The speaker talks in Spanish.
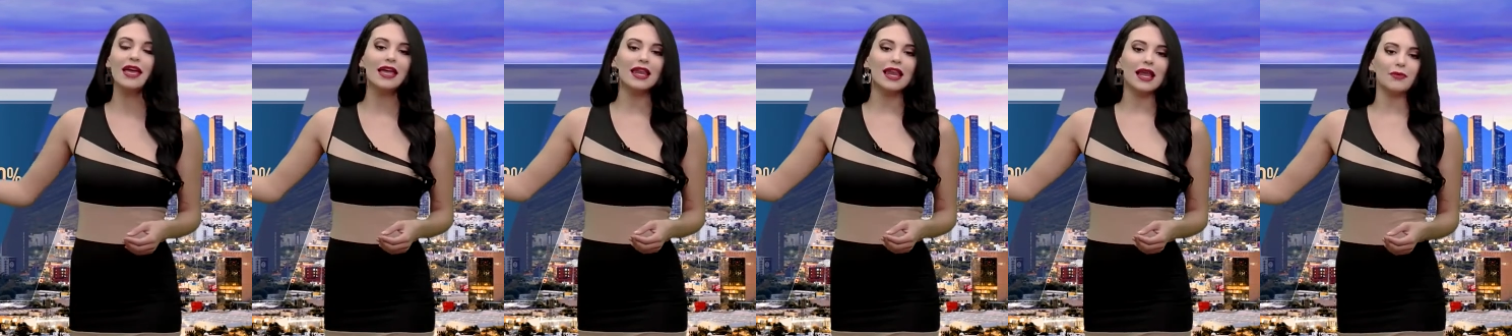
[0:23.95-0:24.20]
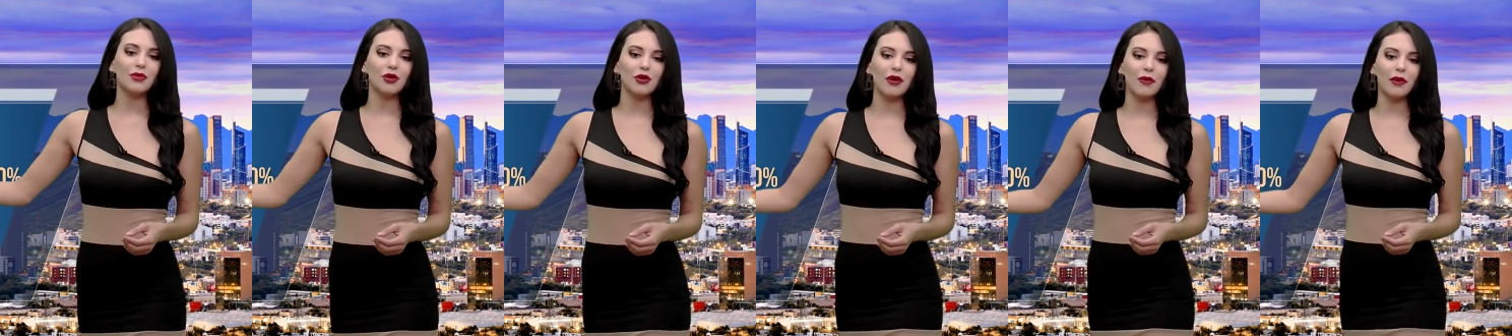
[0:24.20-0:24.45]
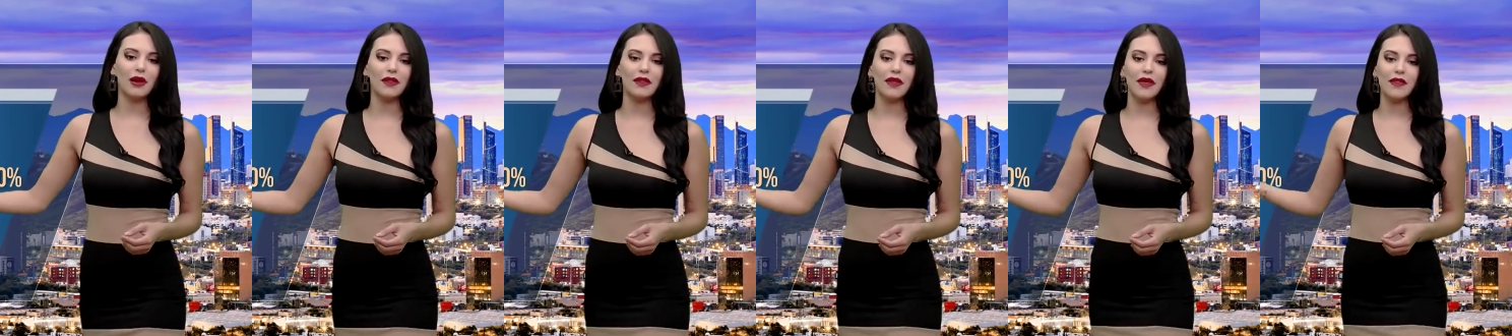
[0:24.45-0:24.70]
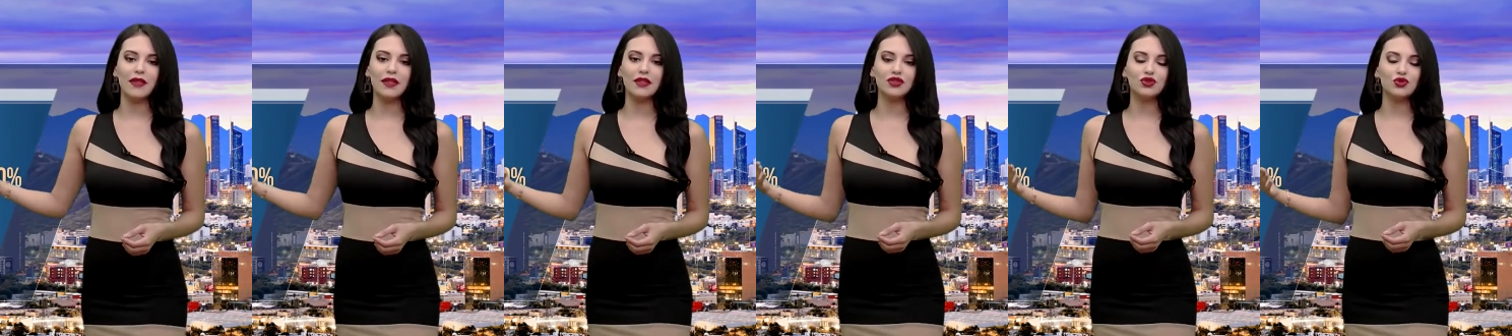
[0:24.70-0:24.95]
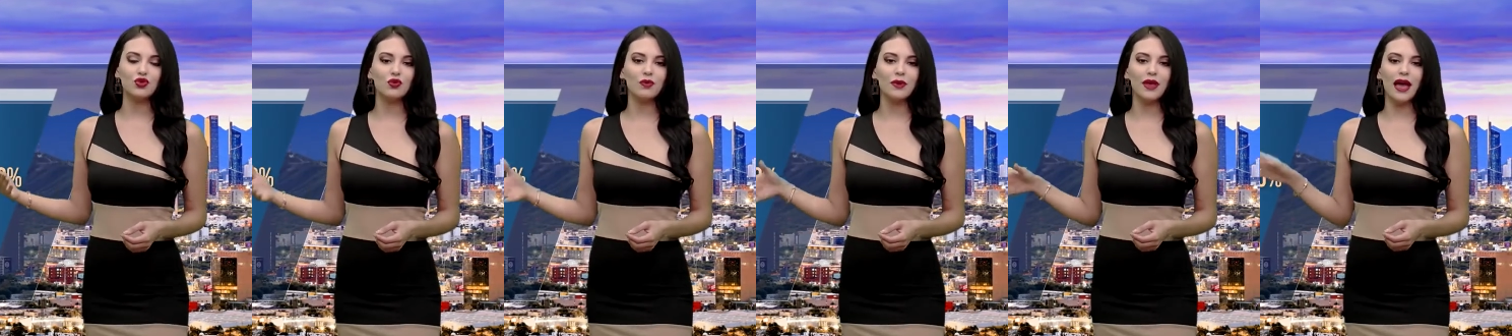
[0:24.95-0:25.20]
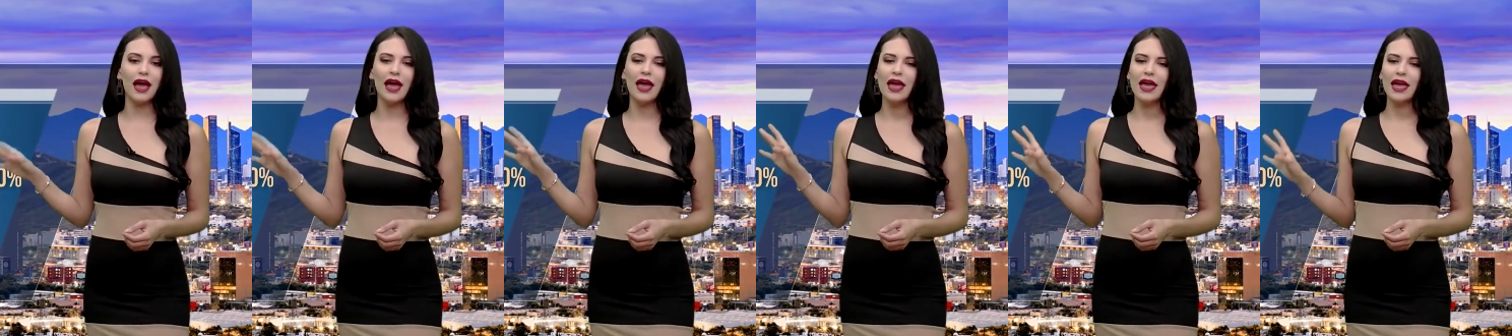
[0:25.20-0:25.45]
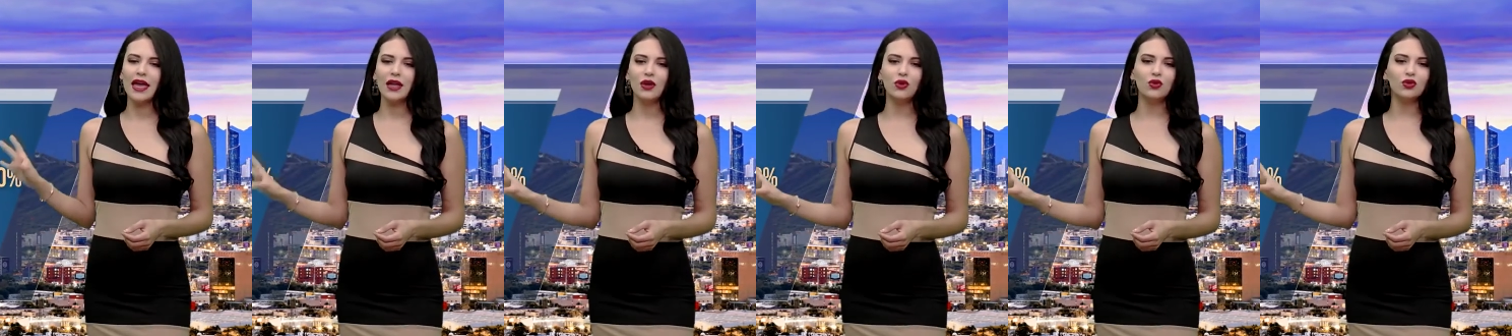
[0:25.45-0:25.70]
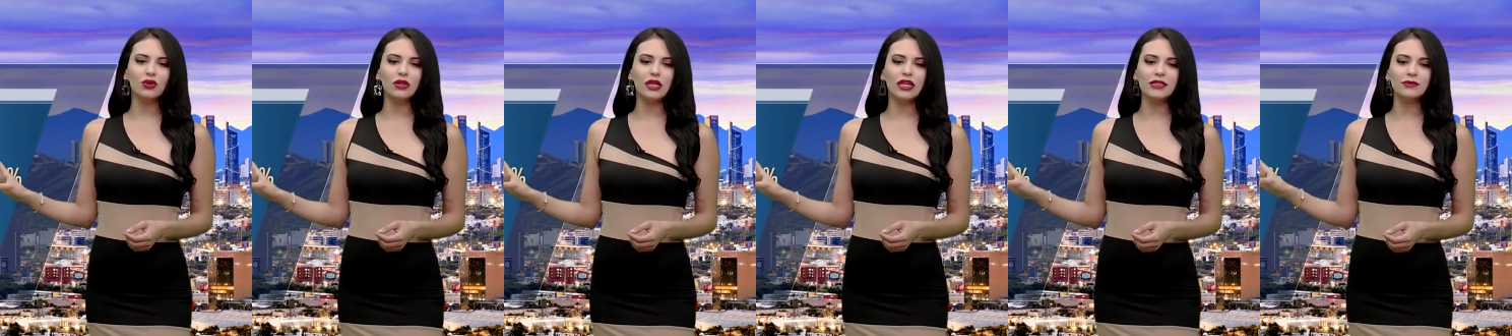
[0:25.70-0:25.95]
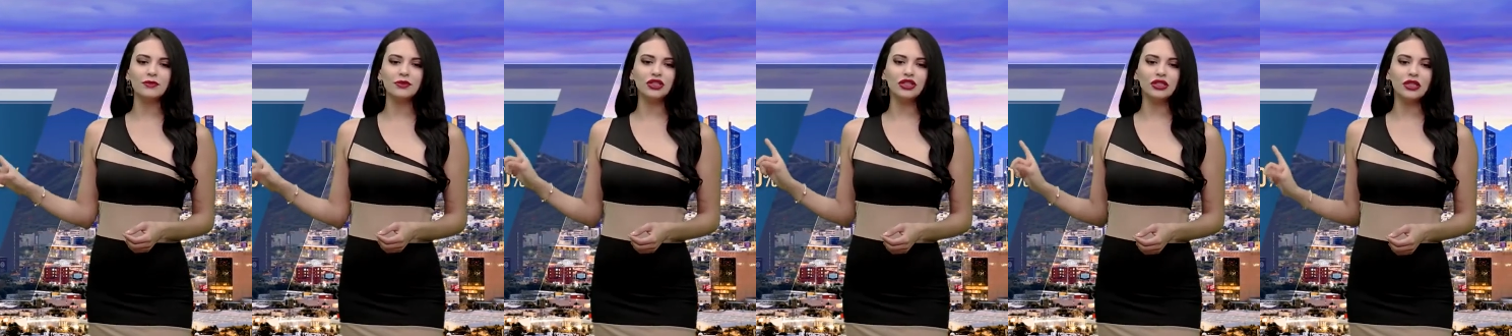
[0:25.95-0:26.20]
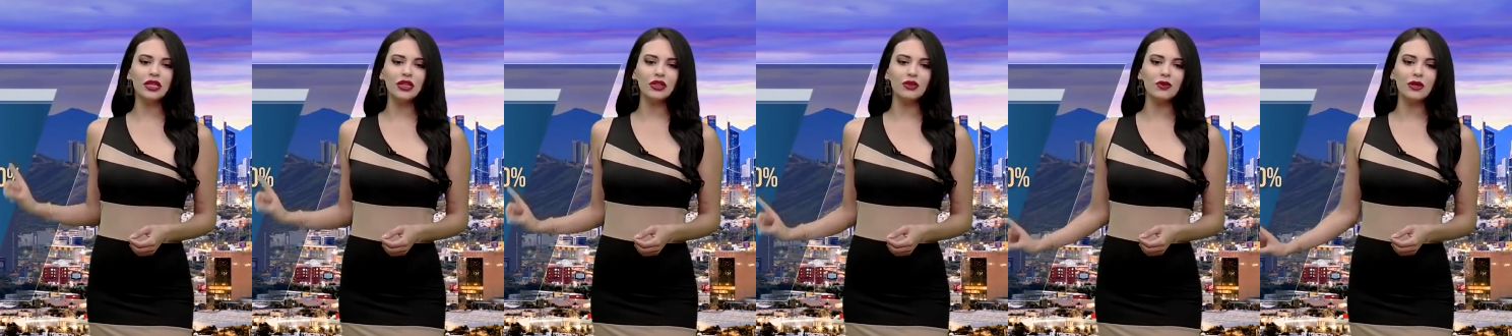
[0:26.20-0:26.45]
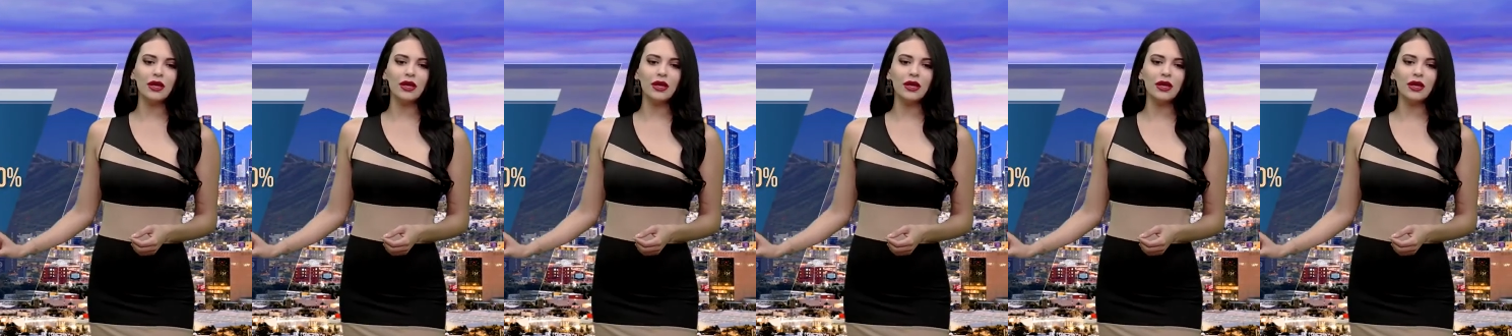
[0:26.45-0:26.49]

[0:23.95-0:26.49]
la probabilidad de lluvia en un 10%